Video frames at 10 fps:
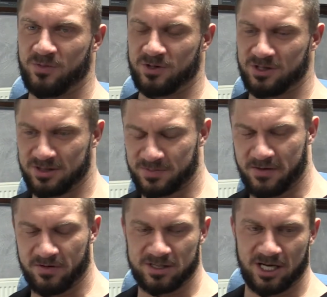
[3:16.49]
bo z
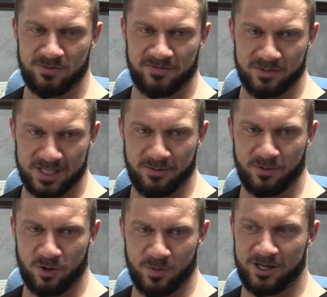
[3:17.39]
Pawłem staliśmy w tym
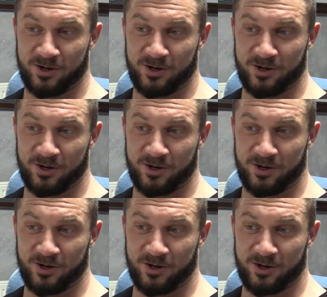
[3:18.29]
samym klubie,